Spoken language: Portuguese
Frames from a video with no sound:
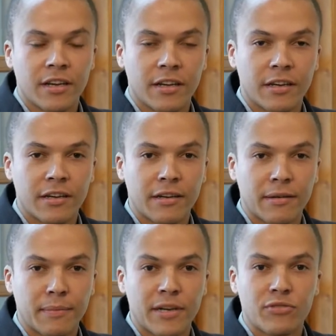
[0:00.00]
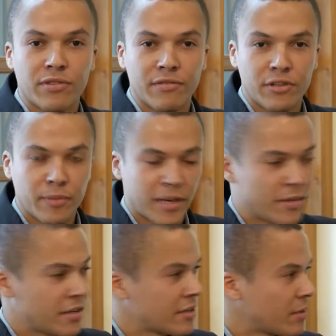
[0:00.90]
É, mais uma vez,
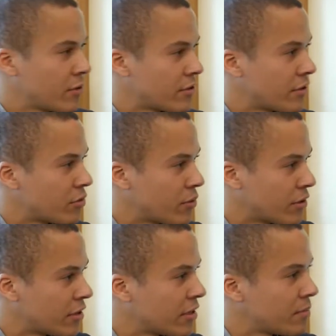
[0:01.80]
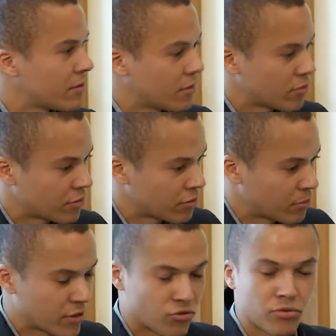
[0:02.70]
parabenizar por esse lindo programa, ao nosso querido
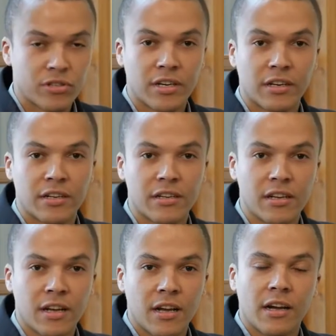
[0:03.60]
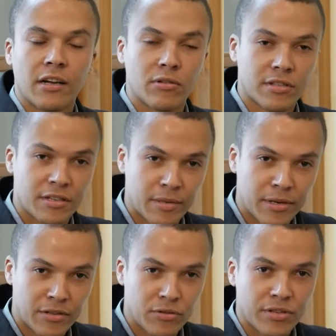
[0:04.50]
pastor que está aqui, a nossa
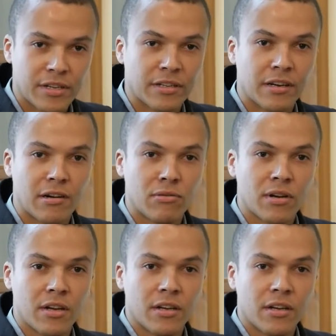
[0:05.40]
Assembleia de Deus Central.